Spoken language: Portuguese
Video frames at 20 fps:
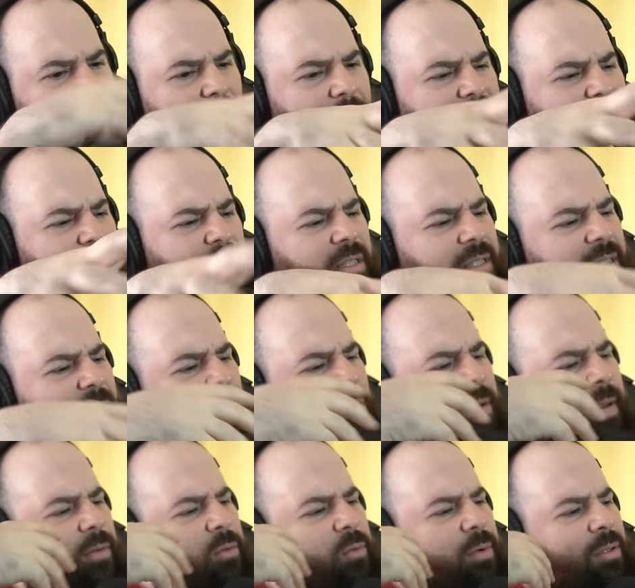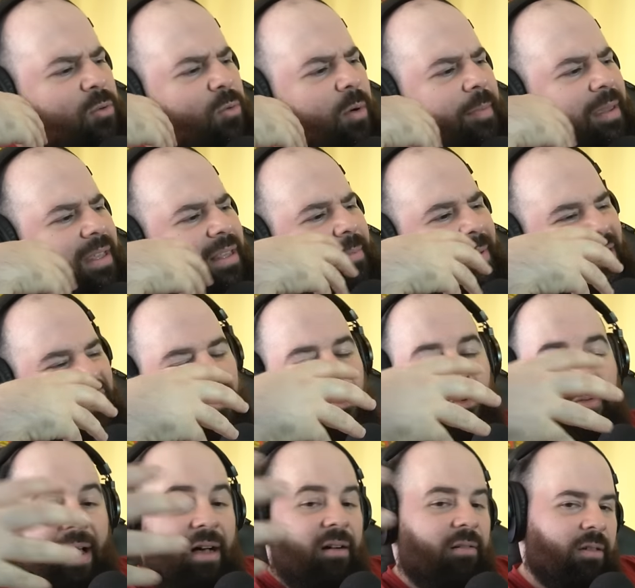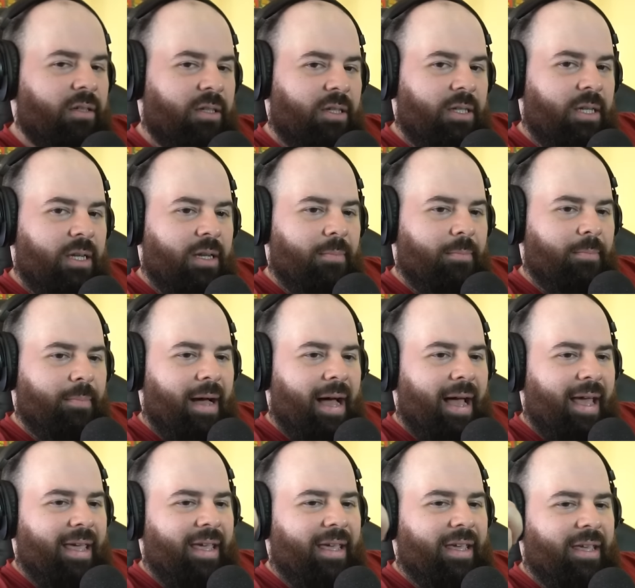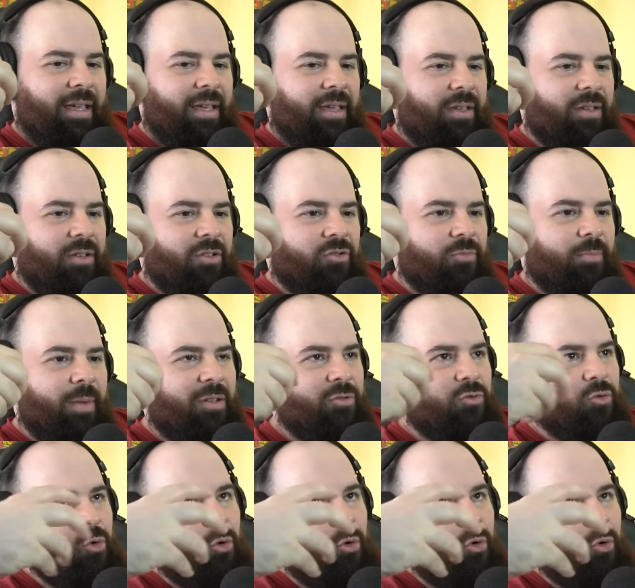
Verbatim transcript: mas eu disse, não, eu quero um, assim, um ambiente mais natural mais, mais o